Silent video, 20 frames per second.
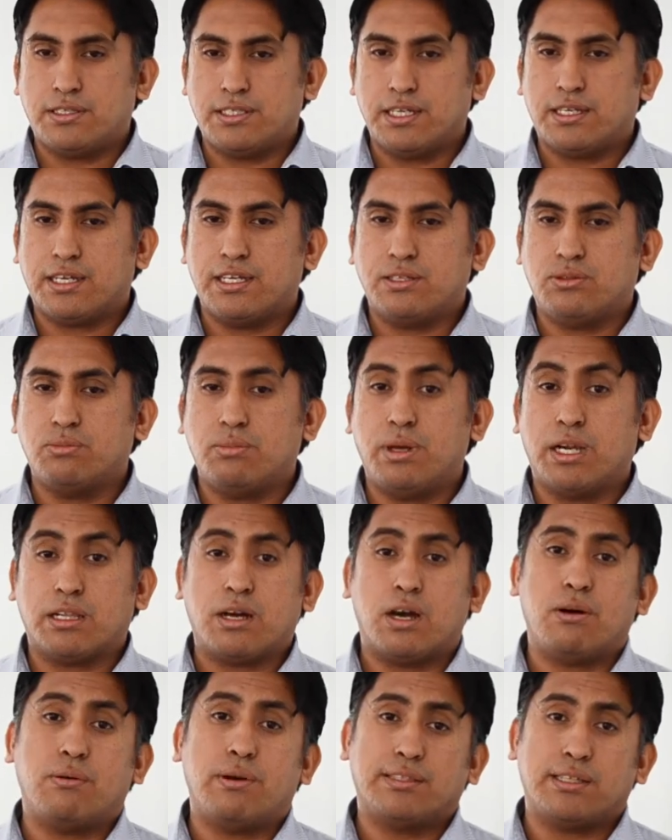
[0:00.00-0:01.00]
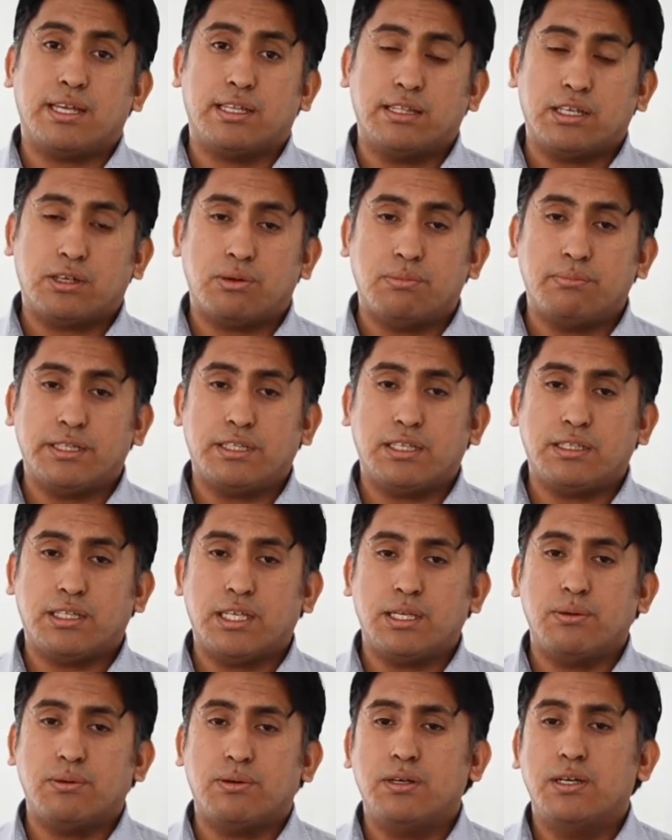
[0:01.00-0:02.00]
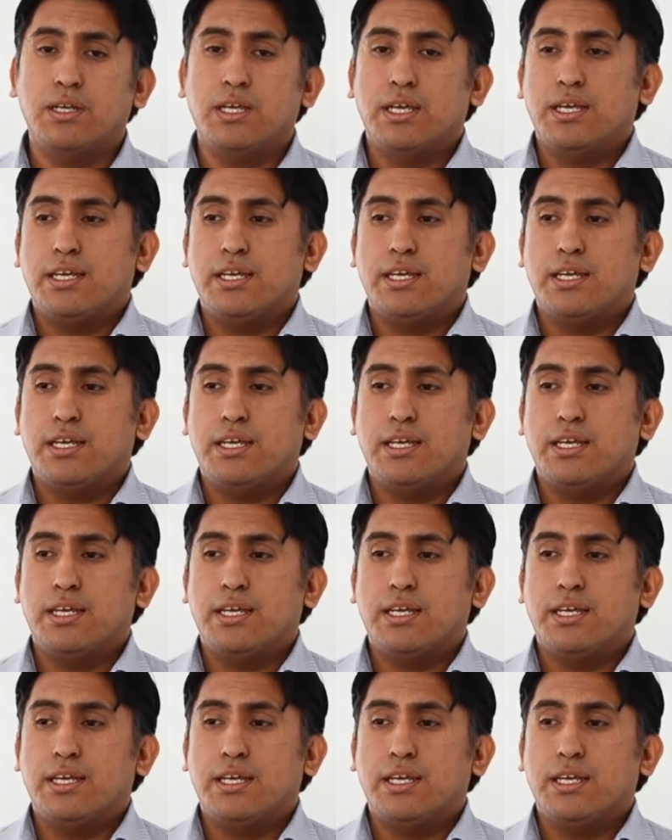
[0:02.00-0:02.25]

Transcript: así que es un mercado bastante competitivo